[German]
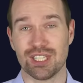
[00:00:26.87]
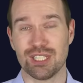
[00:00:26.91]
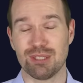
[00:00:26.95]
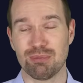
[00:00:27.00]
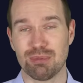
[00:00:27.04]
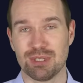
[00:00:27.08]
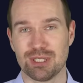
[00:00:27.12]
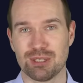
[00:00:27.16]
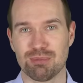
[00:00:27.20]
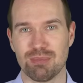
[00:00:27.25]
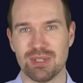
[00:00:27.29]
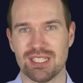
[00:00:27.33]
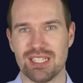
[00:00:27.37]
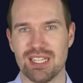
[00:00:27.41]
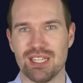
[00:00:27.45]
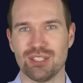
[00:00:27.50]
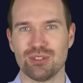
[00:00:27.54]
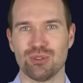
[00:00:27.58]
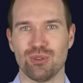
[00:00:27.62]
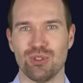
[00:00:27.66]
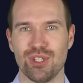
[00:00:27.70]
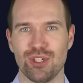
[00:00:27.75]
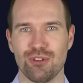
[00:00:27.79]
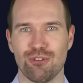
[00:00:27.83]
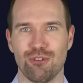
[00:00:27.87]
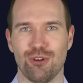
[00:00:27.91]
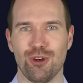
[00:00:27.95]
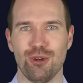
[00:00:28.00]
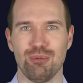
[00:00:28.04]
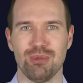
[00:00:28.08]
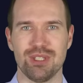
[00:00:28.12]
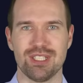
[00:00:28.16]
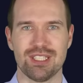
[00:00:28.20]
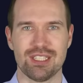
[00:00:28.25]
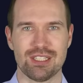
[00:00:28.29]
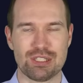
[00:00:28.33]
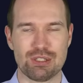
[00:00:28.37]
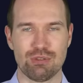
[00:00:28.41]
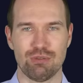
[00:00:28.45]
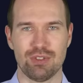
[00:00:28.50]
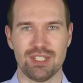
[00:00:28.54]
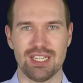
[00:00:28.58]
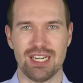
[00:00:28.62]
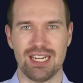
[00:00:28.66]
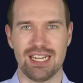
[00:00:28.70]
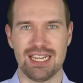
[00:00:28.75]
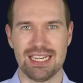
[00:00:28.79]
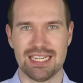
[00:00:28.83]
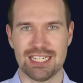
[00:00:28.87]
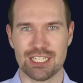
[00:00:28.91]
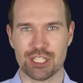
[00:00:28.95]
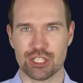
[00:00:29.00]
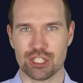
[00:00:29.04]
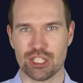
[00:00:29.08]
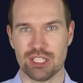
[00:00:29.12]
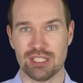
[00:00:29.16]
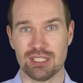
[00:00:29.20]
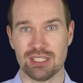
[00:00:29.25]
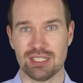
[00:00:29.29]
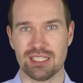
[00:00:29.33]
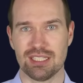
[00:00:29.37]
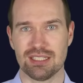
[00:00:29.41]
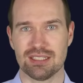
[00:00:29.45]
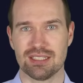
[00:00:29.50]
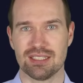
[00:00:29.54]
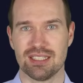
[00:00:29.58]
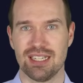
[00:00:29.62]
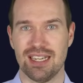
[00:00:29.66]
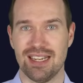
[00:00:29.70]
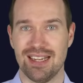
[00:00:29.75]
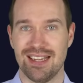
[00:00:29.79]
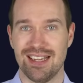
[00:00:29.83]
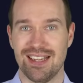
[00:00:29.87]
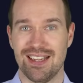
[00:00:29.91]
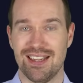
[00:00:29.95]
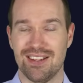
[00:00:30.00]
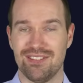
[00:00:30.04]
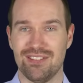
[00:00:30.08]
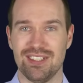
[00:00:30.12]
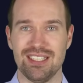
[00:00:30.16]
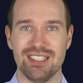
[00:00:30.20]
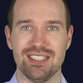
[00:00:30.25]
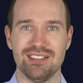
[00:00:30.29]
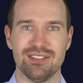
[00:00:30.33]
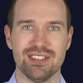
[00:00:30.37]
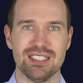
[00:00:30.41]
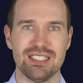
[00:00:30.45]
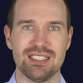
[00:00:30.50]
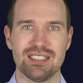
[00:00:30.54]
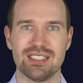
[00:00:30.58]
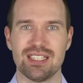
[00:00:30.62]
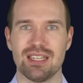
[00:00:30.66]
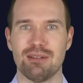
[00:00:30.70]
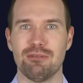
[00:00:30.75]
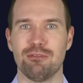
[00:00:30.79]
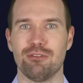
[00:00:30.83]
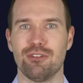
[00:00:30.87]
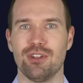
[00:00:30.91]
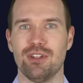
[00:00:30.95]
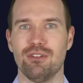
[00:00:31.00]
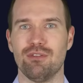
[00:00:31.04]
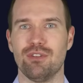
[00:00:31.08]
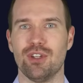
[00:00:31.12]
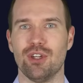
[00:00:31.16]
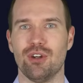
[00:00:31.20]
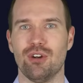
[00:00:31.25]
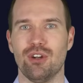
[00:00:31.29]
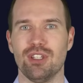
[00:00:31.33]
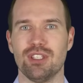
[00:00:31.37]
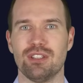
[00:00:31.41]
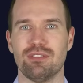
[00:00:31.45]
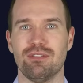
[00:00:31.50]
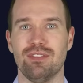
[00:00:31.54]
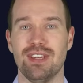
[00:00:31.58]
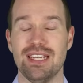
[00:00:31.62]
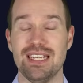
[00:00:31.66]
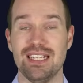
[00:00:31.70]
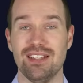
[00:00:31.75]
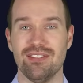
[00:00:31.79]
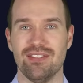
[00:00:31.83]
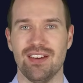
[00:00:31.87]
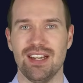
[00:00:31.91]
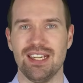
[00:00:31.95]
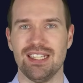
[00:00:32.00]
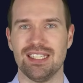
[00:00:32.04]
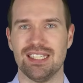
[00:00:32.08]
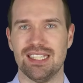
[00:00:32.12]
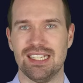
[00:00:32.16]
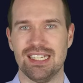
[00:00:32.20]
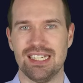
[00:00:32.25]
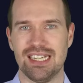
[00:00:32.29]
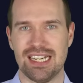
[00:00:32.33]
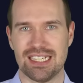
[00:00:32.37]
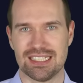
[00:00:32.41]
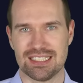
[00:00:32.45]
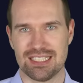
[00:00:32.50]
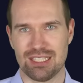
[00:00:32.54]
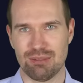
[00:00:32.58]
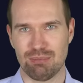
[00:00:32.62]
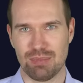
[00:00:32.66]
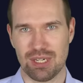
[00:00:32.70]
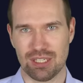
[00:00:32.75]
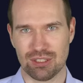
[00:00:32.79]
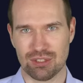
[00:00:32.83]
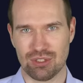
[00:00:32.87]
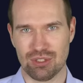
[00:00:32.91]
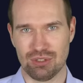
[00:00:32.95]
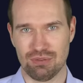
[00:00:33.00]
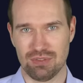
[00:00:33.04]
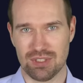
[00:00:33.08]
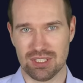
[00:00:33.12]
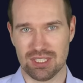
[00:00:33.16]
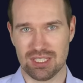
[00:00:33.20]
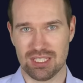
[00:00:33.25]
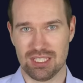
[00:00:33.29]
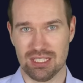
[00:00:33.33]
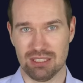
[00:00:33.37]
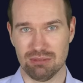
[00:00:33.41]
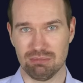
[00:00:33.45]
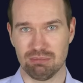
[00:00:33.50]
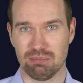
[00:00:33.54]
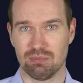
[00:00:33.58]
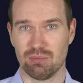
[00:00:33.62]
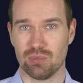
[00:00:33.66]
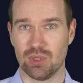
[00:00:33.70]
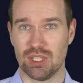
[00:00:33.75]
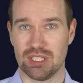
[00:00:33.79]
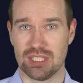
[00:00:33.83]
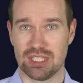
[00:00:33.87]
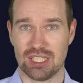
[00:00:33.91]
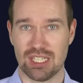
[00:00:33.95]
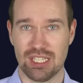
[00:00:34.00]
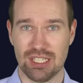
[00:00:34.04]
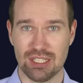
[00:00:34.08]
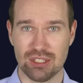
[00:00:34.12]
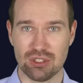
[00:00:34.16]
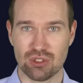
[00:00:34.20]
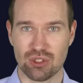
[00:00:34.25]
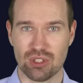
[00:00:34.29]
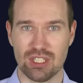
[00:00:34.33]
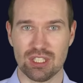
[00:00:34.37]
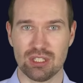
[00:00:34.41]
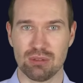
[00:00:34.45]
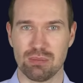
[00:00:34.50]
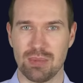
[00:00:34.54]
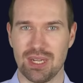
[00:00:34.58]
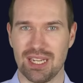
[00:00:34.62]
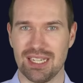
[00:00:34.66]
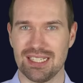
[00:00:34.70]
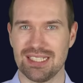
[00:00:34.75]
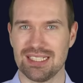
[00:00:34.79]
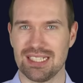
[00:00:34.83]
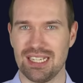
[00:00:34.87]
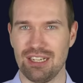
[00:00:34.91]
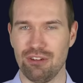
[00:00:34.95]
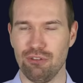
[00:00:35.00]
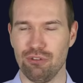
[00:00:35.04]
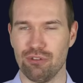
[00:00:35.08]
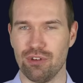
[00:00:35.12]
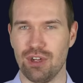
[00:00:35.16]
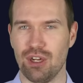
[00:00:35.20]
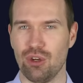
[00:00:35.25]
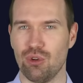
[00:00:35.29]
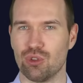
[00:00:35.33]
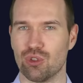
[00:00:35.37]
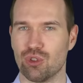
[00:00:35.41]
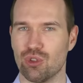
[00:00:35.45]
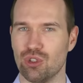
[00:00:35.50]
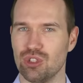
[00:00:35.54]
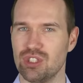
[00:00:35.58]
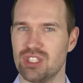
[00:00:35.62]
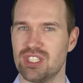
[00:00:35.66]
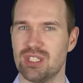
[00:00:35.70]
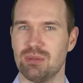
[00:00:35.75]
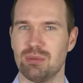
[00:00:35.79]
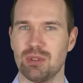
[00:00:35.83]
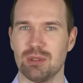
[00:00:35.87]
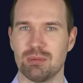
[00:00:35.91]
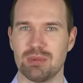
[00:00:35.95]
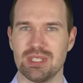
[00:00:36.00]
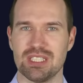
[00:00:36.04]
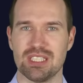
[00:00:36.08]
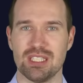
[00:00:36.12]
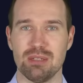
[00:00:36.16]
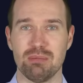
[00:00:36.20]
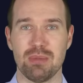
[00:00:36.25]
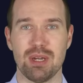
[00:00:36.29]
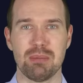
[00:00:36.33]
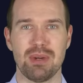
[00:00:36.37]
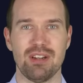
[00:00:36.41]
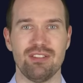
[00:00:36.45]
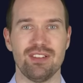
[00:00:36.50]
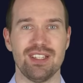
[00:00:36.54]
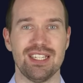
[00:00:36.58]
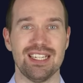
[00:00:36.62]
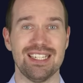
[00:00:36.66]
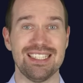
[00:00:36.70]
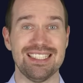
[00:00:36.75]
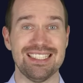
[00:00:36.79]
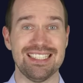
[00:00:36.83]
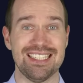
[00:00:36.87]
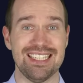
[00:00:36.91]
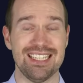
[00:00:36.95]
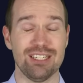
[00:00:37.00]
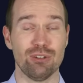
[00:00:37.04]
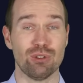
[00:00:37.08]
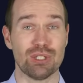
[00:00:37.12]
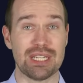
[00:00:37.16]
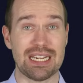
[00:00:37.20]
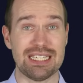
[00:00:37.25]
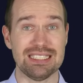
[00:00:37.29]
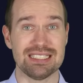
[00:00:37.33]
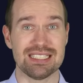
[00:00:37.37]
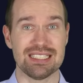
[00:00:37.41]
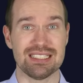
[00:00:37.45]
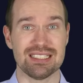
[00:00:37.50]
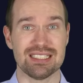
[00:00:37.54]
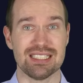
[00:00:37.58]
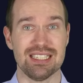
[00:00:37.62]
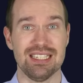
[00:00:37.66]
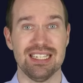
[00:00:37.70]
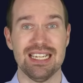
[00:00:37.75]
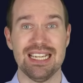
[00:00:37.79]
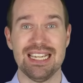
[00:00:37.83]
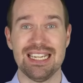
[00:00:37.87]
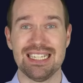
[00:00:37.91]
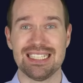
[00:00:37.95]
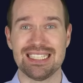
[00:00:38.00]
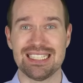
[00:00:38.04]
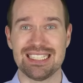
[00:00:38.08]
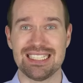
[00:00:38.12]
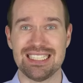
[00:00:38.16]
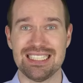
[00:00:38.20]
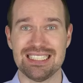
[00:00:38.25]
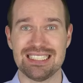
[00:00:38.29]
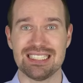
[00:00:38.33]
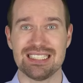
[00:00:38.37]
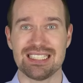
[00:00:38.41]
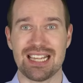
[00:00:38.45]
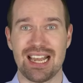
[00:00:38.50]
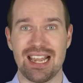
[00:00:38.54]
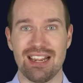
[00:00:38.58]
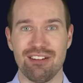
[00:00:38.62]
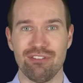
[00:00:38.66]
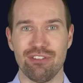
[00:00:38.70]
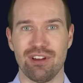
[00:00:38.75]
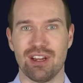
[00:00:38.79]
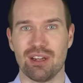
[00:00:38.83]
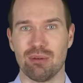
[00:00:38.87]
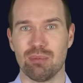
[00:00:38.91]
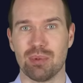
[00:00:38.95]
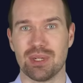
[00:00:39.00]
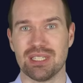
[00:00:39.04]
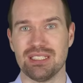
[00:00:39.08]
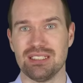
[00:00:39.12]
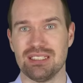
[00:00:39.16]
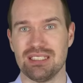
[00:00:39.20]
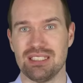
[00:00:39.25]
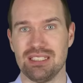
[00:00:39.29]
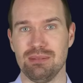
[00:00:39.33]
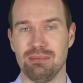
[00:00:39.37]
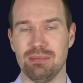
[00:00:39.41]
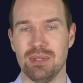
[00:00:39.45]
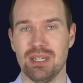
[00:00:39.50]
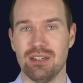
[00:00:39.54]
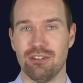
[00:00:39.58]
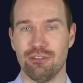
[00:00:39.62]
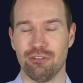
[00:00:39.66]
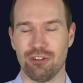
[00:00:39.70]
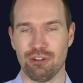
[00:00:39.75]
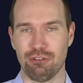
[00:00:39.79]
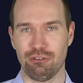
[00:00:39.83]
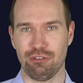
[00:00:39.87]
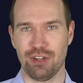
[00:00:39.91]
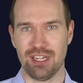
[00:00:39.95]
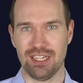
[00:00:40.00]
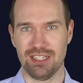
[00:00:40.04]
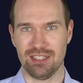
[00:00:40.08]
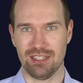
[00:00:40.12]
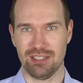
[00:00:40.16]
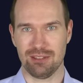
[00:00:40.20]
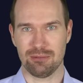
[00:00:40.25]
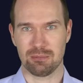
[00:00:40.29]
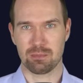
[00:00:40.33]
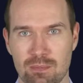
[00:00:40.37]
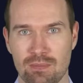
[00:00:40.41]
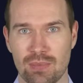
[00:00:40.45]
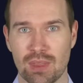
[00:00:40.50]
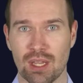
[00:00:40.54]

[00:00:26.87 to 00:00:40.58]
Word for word: Ich bin's Matthias und ich freue mich, dass du wieder eingeschaltet hast. Wie ihr wisst, empfehlen wir euch weltweit in den Aktienmarkt zu investieren. Das klingt zunächst mal recht einfach und trotzdem gibt es immer mal wieder Ideen und Ansätze, die dieses einfache Prinzip verfeinern.